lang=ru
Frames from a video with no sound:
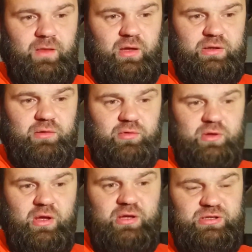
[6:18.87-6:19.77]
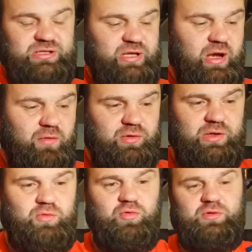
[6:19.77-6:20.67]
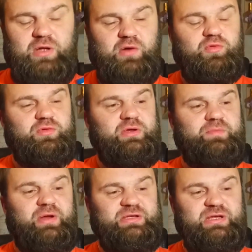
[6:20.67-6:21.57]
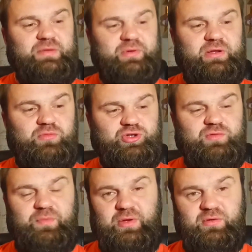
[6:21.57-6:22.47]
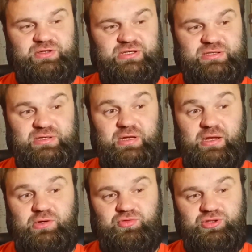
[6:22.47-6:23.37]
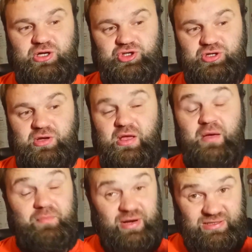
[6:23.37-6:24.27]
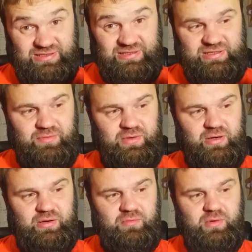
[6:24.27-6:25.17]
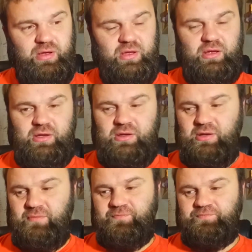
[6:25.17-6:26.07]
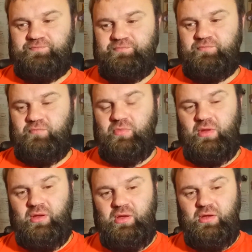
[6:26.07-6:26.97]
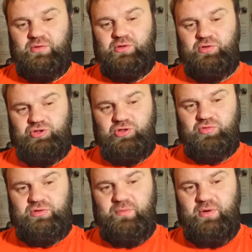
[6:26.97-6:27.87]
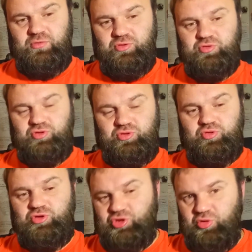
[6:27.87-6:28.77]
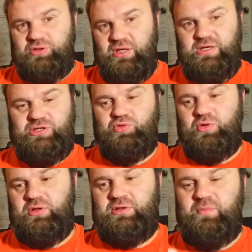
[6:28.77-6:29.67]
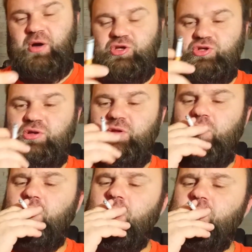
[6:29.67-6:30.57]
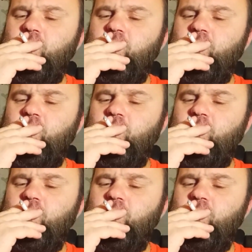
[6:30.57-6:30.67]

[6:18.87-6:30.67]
Это вот не зря вот такой так вот их просили, потому что, во-первых, здесь цена не кусачая по российским меркам. И не то, что тут таба, ну тут, тут что-то есть около табачное такое.